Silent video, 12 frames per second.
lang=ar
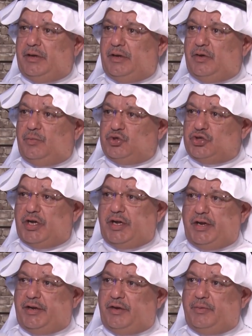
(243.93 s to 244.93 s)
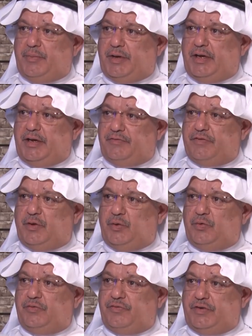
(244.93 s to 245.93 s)
لهم وان شاء الله انهم
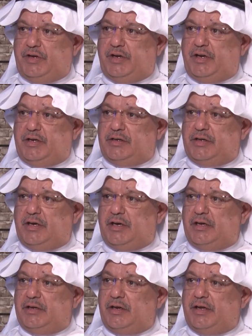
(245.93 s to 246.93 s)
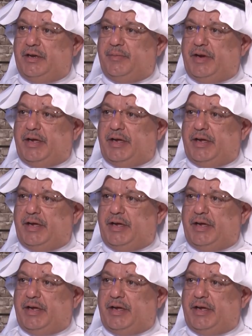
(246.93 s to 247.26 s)
حيفتحون في القريب